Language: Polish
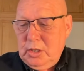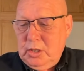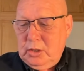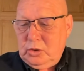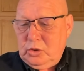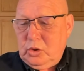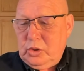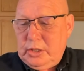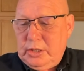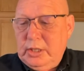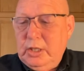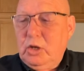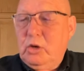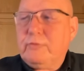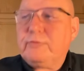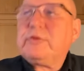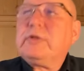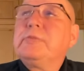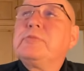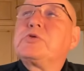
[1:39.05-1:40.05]
do jednego
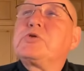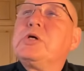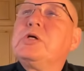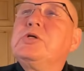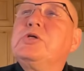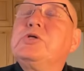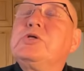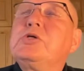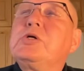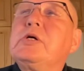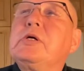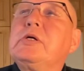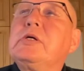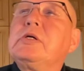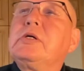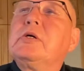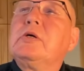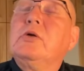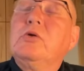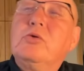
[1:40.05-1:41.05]
w tym rzędzie
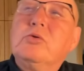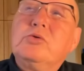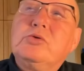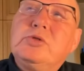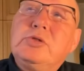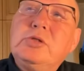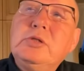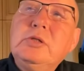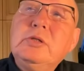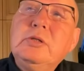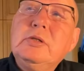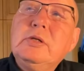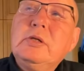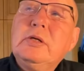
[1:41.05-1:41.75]
ludzi